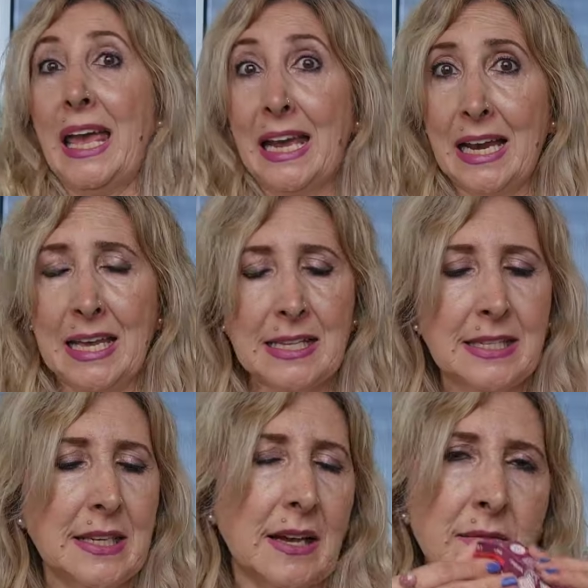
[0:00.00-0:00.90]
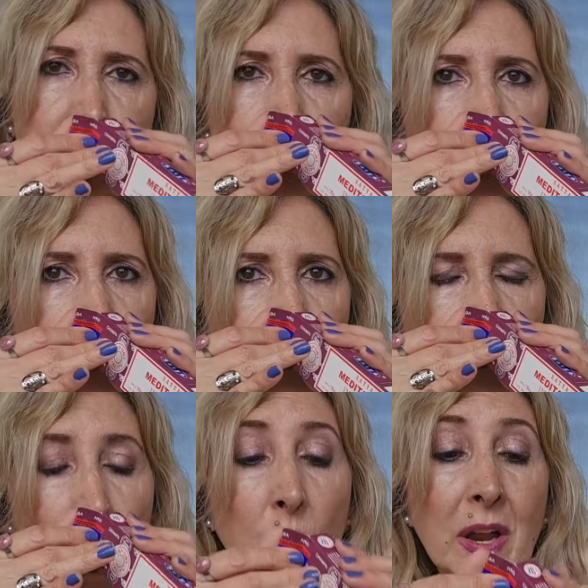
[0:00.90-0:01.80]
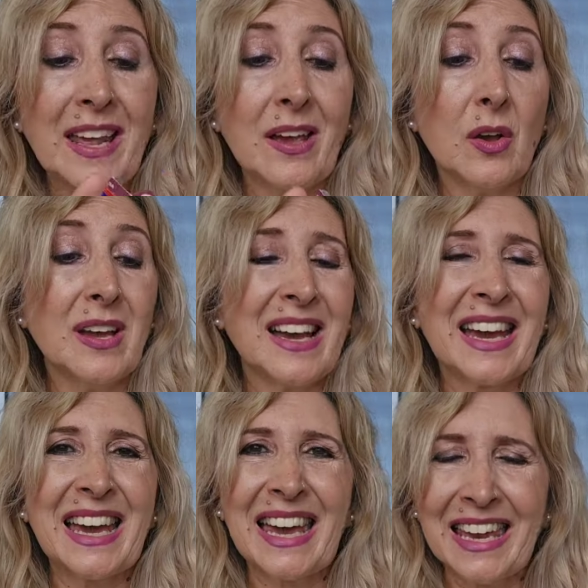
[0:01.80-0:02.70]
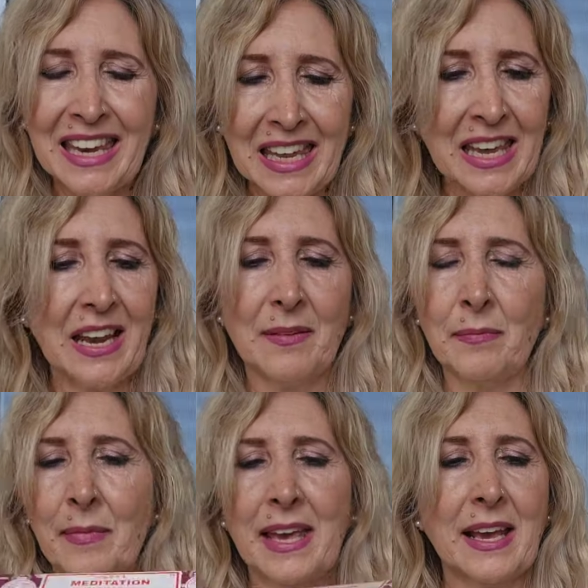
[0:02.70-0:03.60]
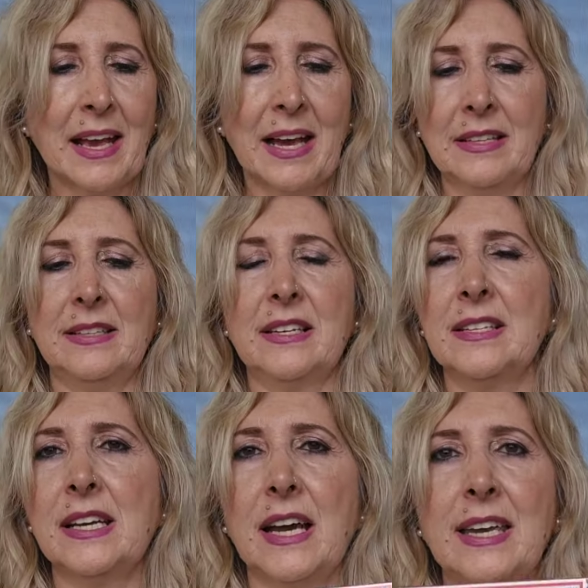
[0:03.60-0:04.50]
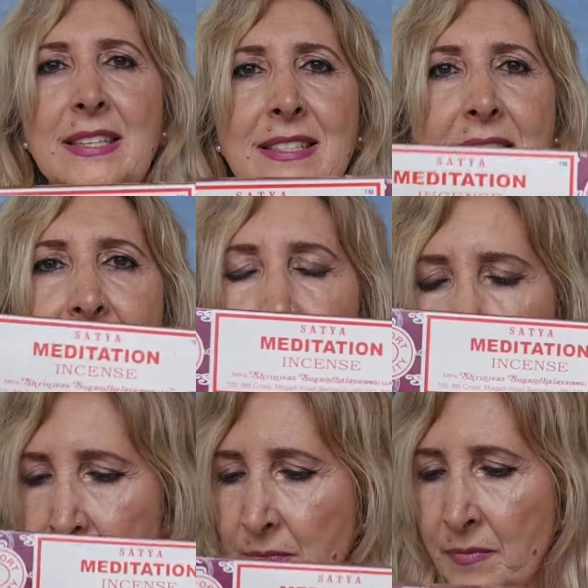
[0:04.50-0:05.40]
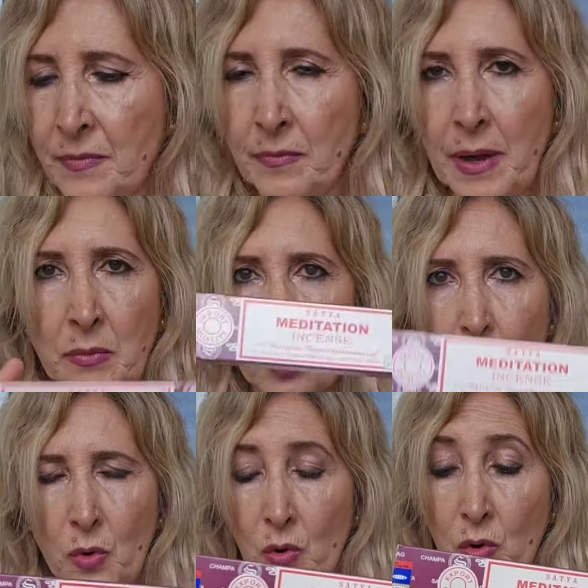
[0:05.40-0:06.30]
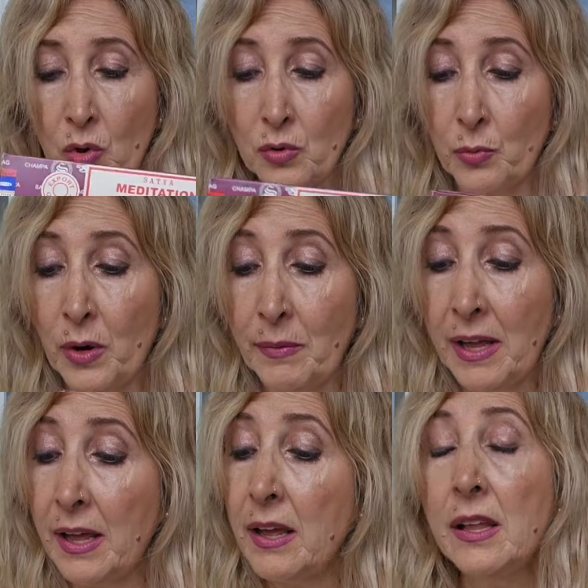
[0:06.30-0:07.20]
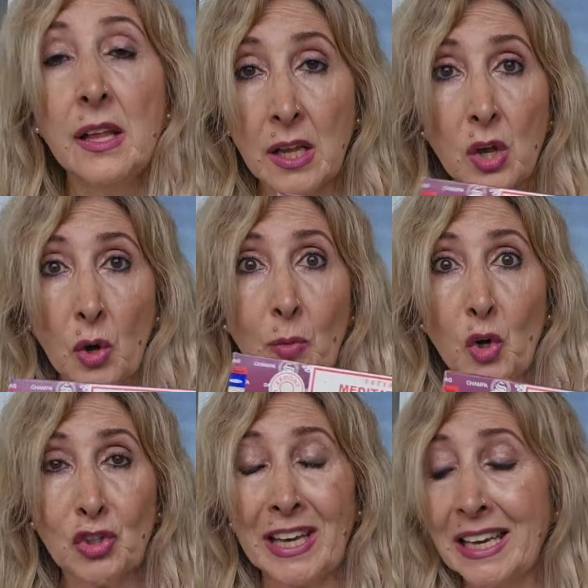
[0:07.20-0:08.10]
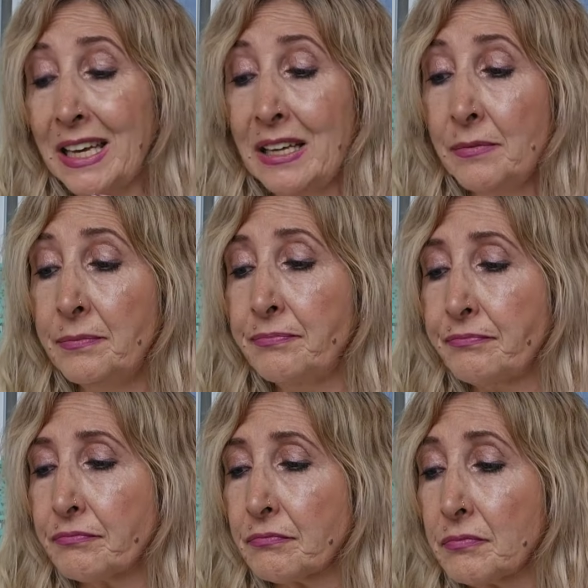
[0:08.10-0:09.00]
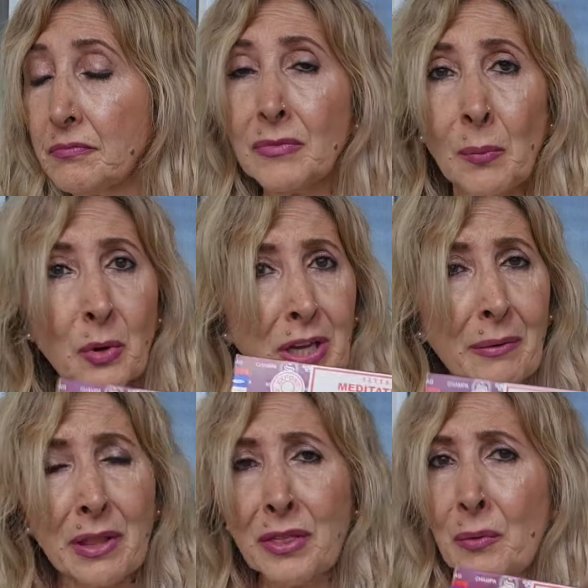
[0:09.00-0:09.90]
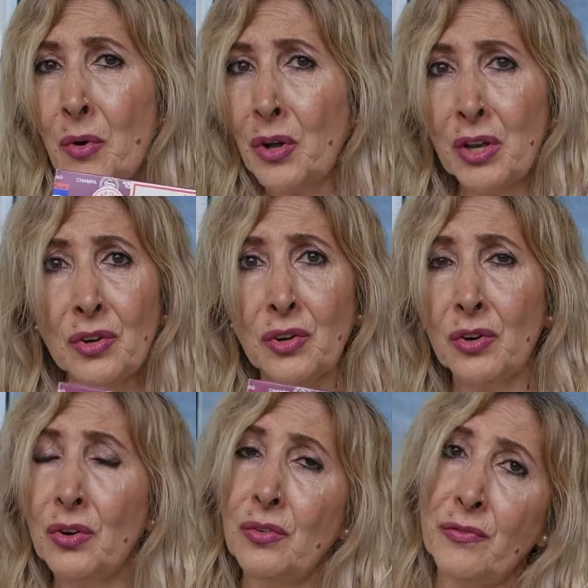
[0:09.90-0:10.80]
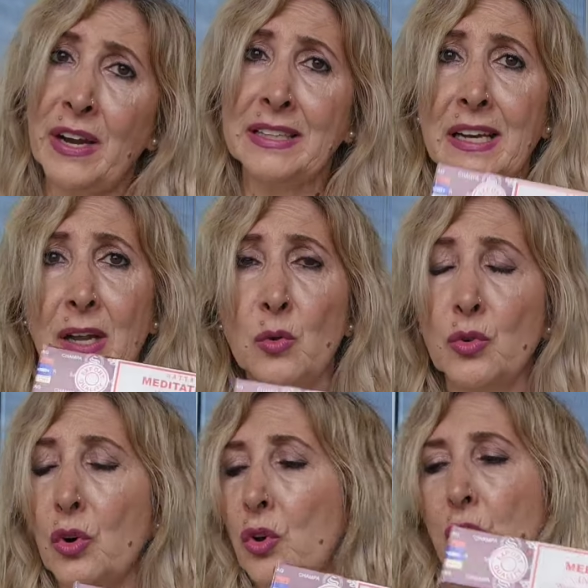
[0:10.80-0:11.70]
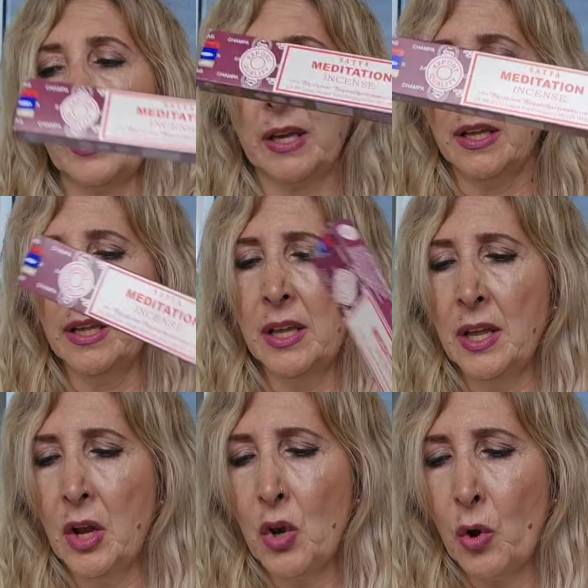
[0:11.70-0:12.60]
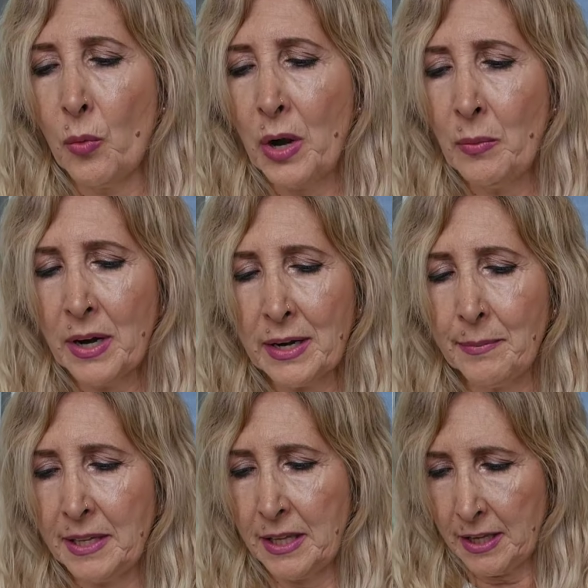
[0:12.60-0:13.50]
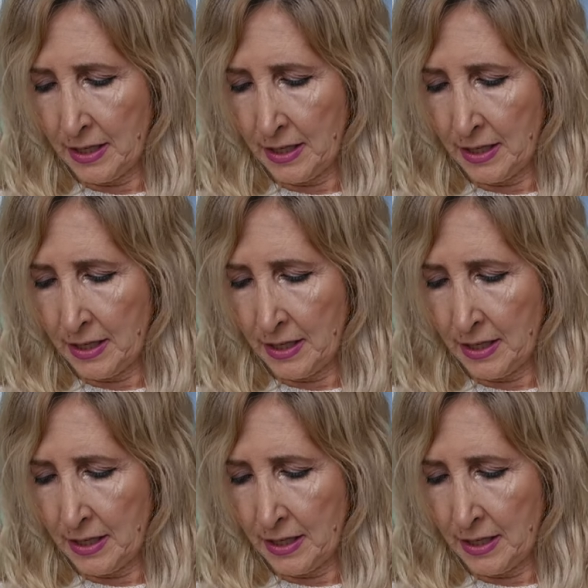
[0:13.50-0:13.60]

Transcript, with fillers: iglesia. Huele genial. Me encanta, chica. Este es, vamos, como lo vuelva, como lo tenga, porque a veces voy y nos faltan algunos olores. Lo vuelvo a repetir.